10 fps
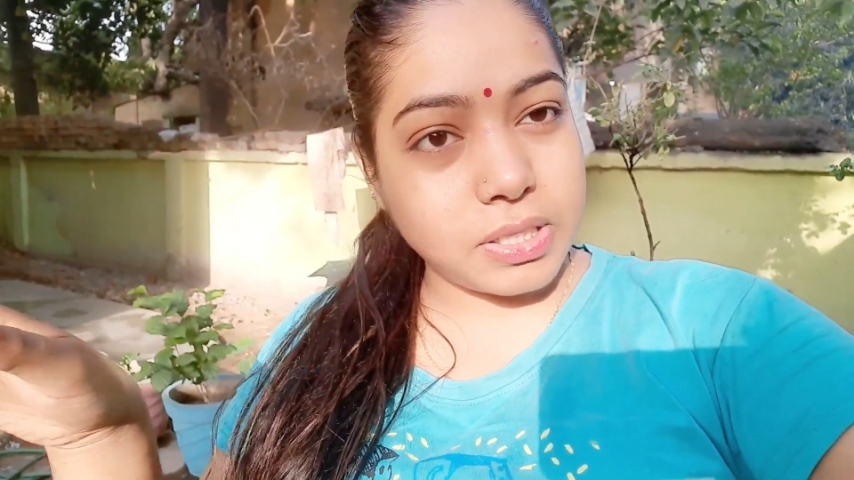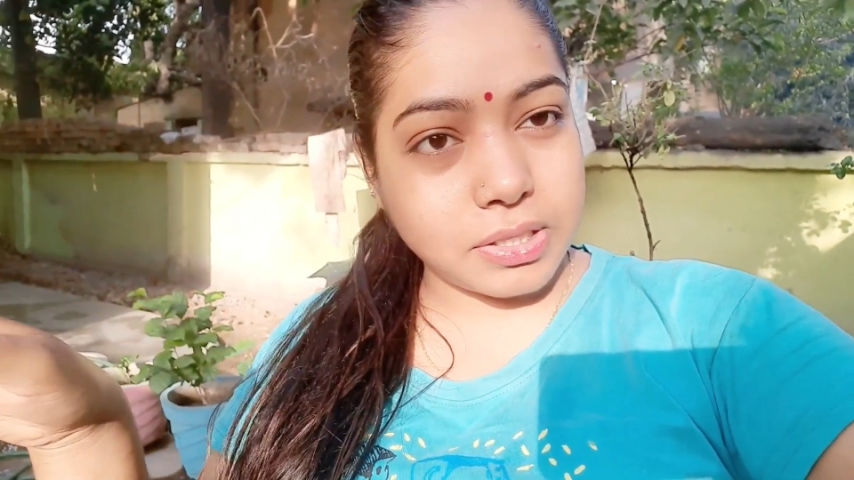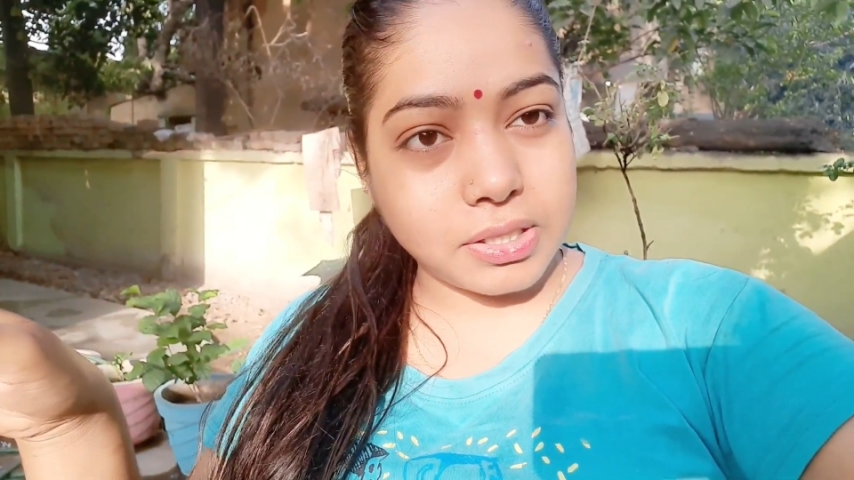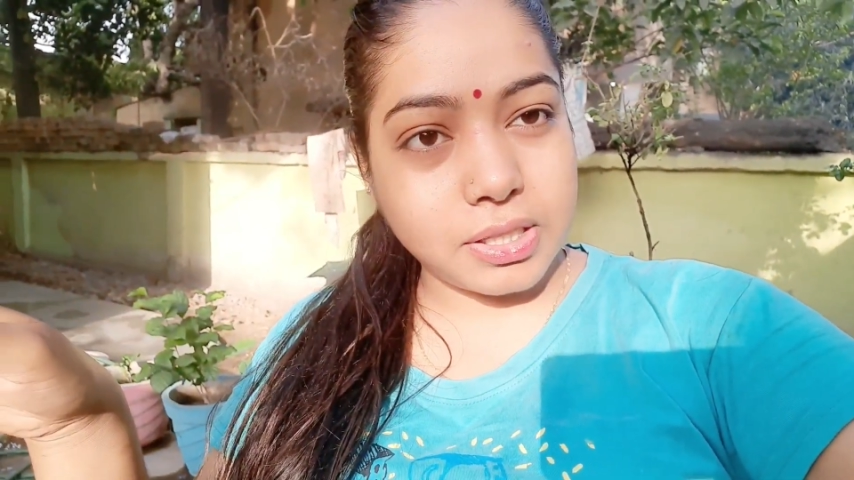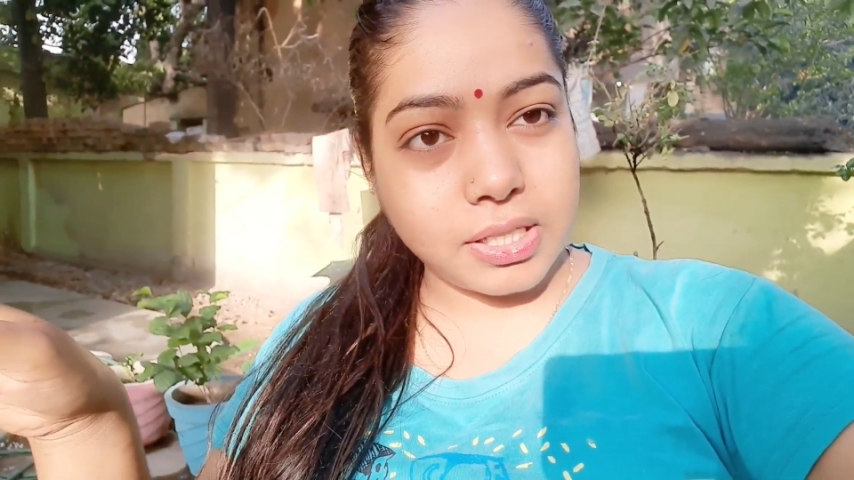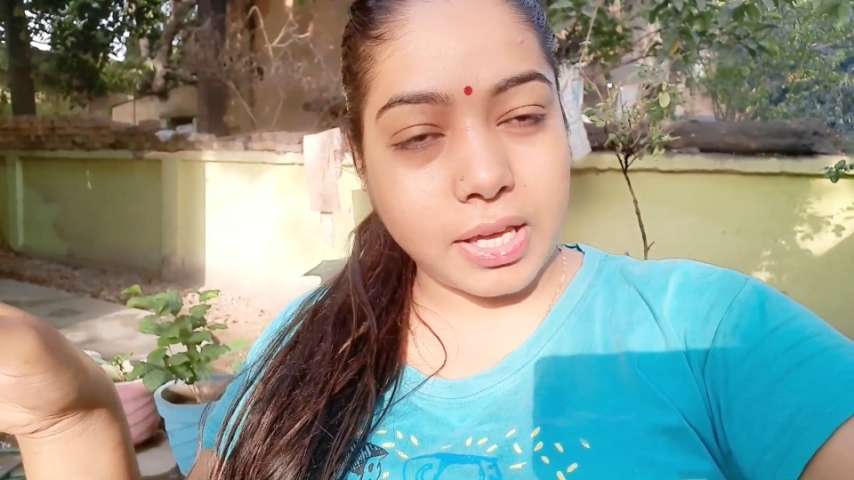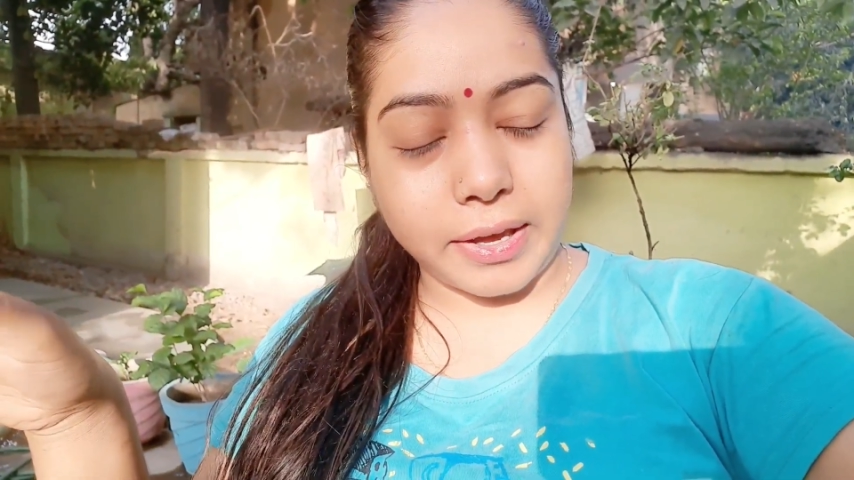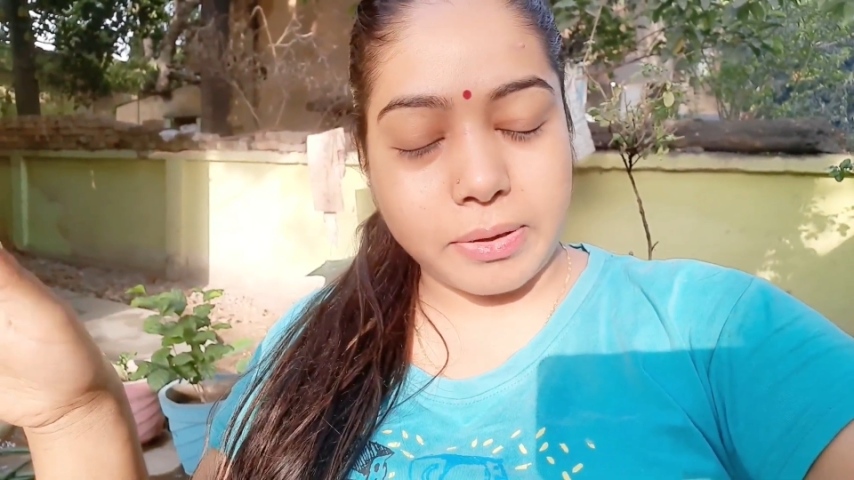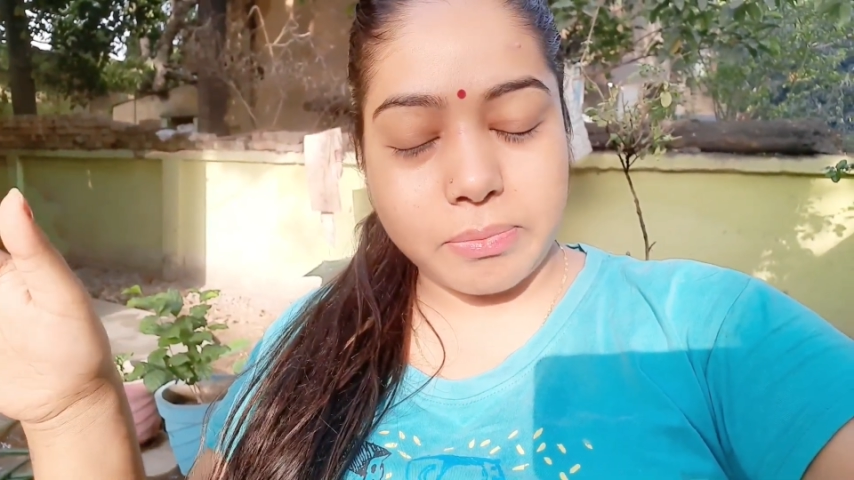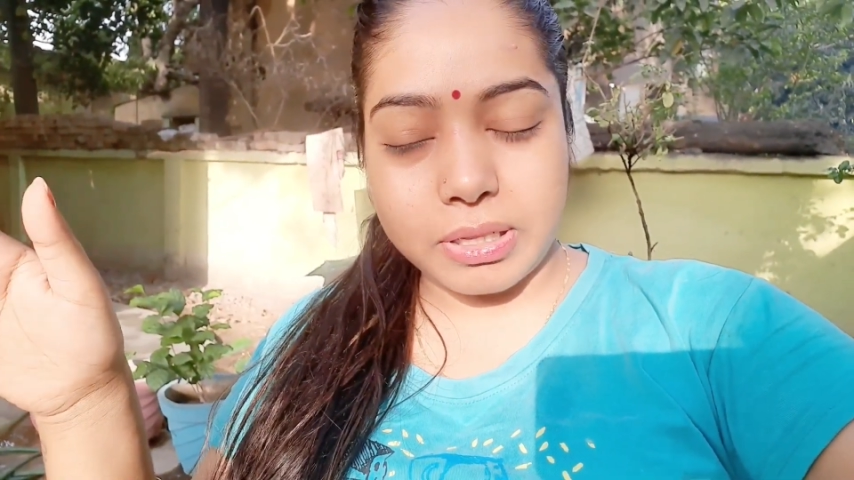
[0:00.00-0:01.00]
नींद नहीं
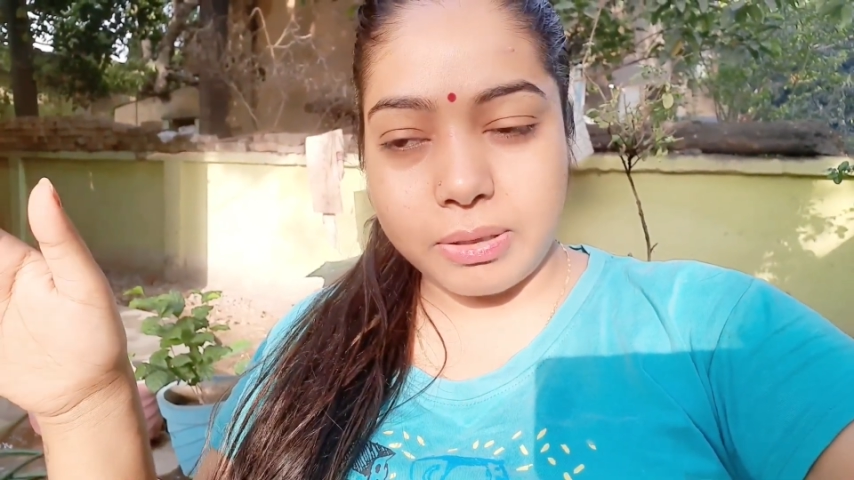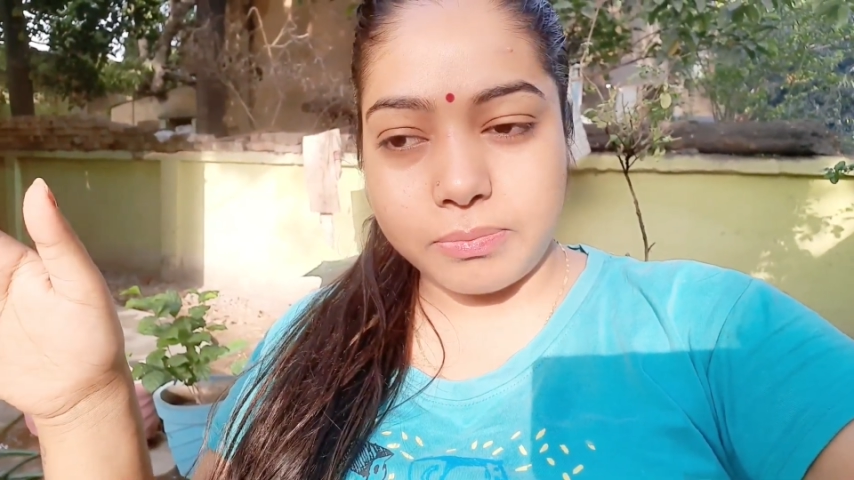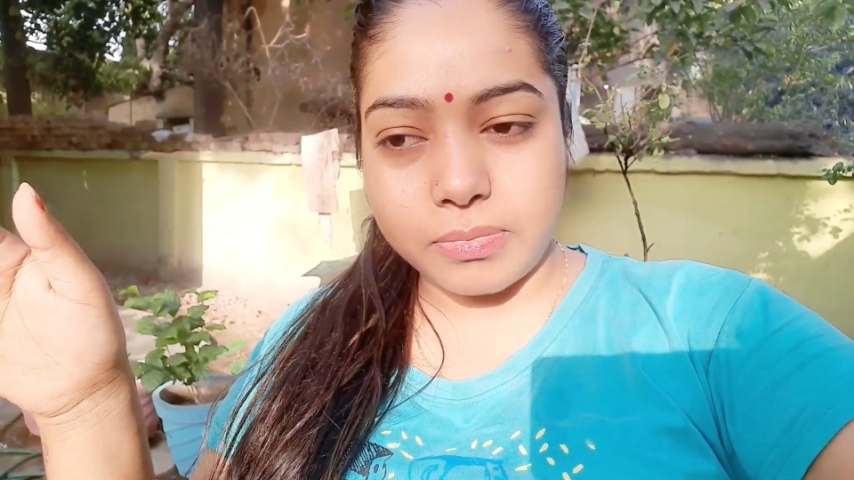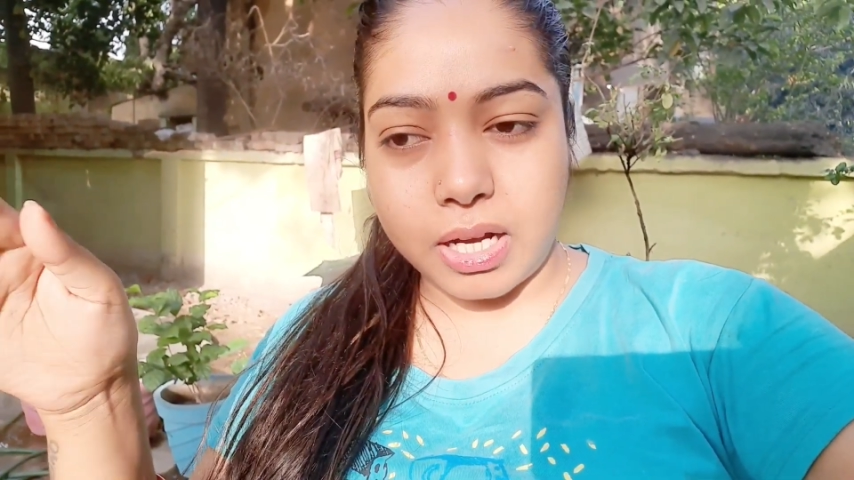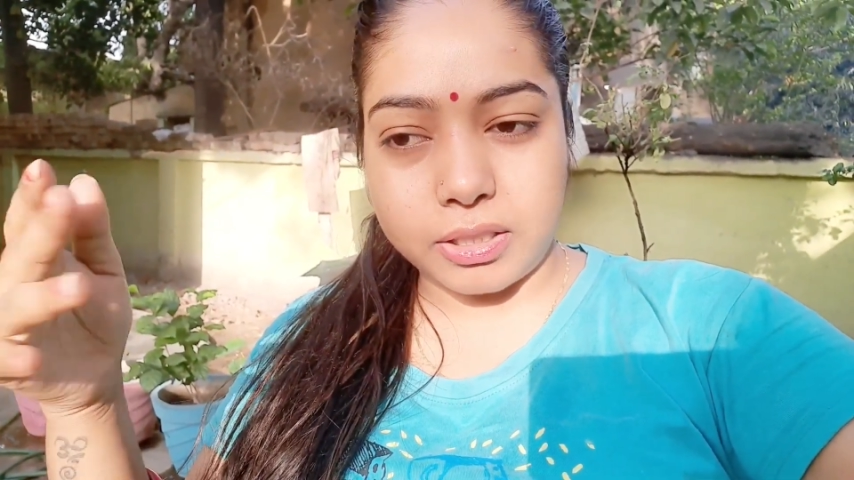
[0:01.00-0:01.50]
आई मतलब